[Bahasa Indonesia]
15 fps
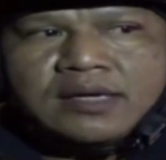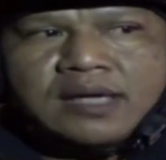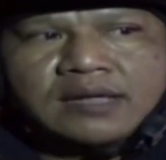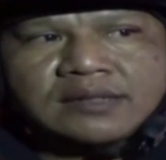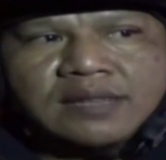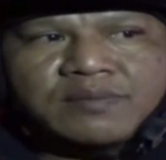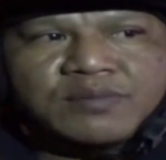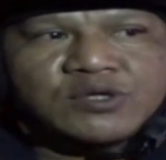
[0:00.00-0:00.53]

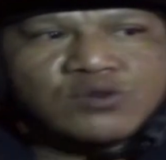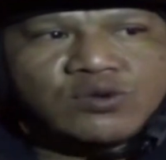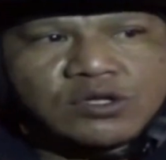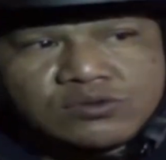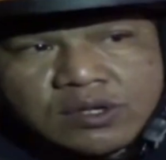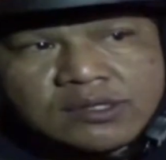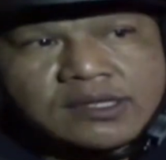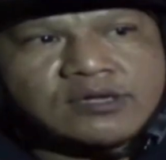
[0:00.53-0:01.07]
yang tanpa
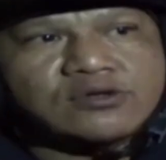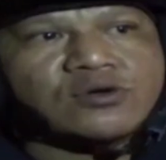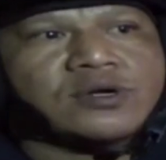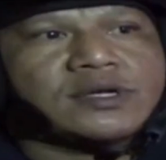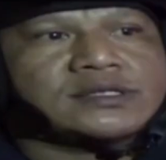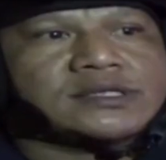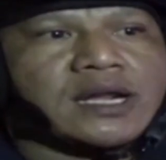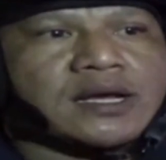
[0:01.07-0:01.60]
surat-surat langsung
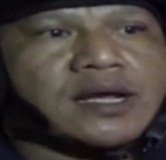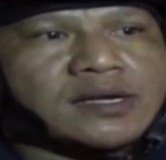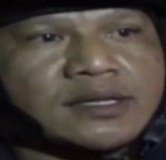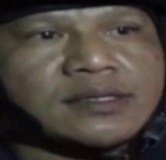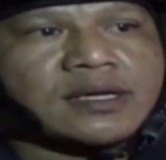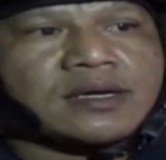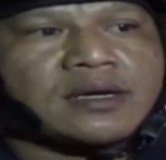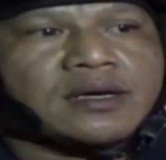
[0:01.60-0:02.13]
diserahkan
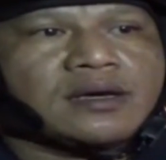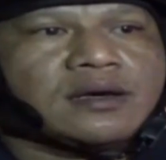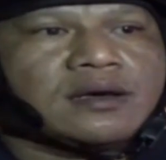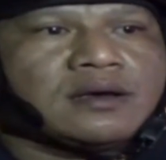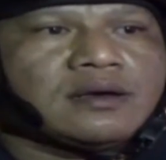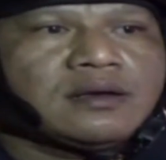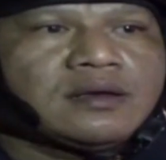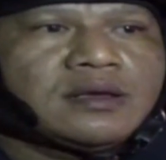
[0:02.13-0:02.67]
kita ke
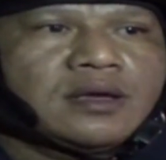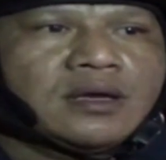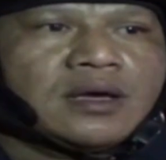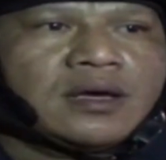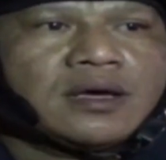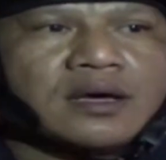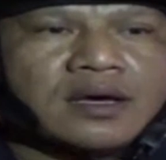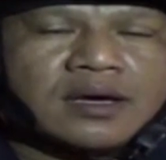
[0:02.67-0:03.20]

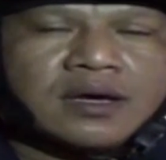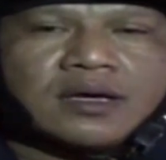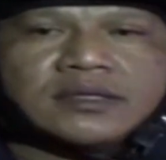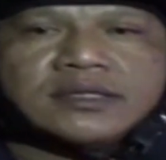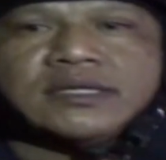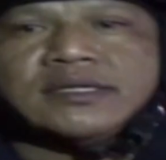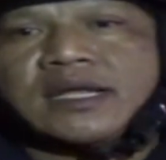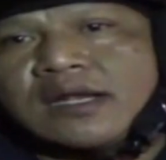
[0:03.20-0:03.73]
uh,
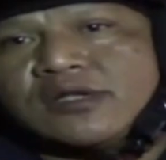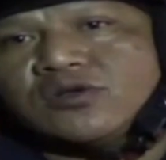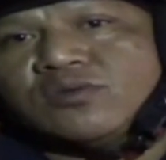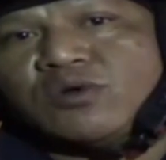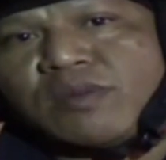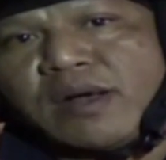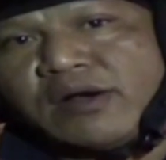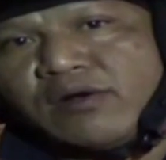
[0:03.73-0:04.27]
jajaran
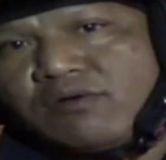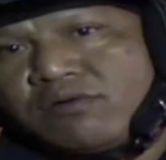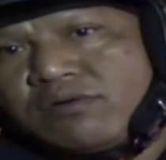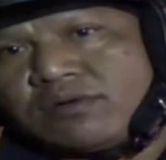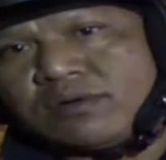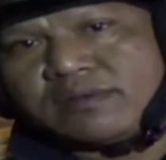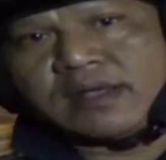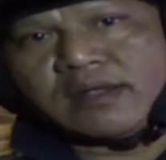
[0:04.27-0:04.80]
Polsek Bandung.